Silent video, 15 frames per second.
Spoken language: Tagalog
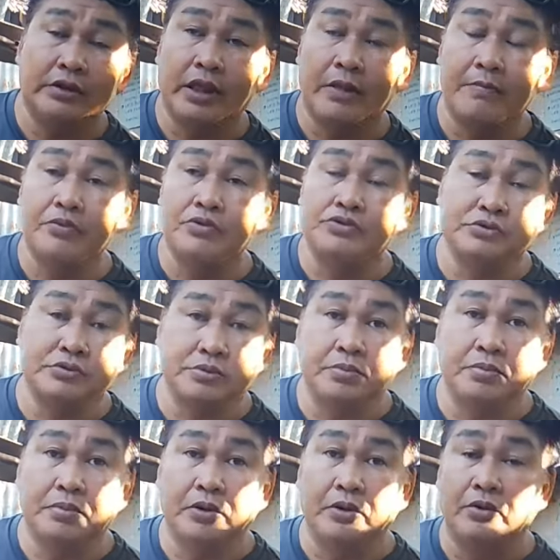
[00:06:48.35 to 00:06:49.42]
Tapos,
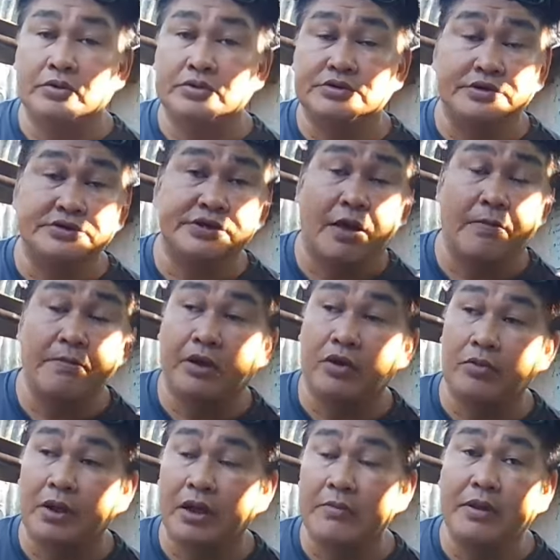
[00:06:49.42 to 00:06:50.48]
yung sinasabi
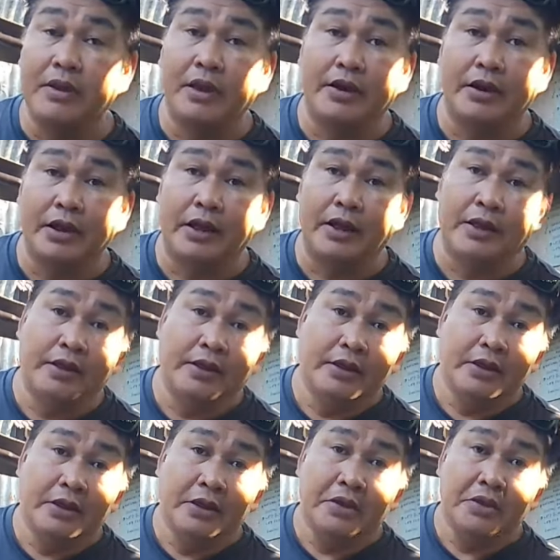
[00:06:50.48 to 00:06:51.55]
kong kaibigan na
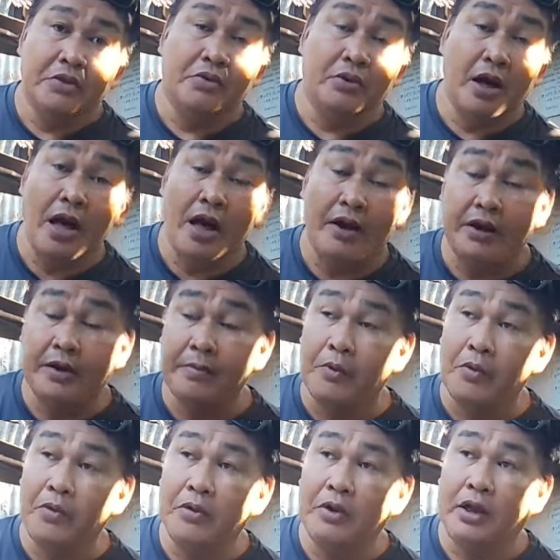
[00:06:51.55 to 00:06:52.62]
yung honey
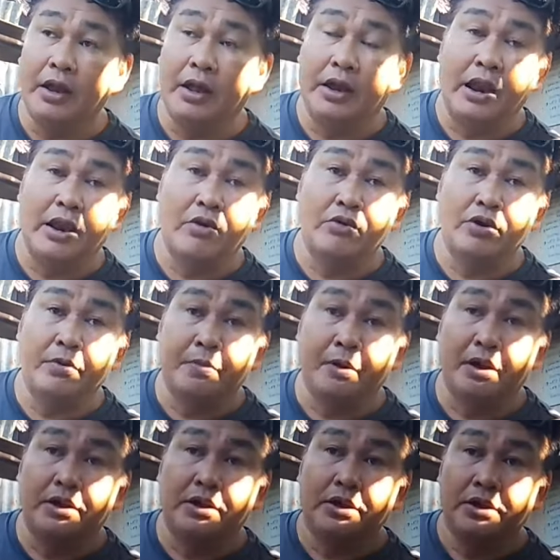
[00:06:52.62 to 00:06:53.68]
po, uh, lalo na
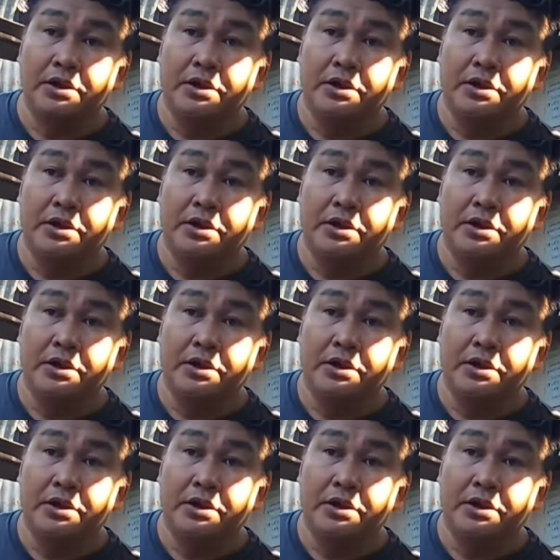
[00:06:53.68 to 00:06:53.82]
pag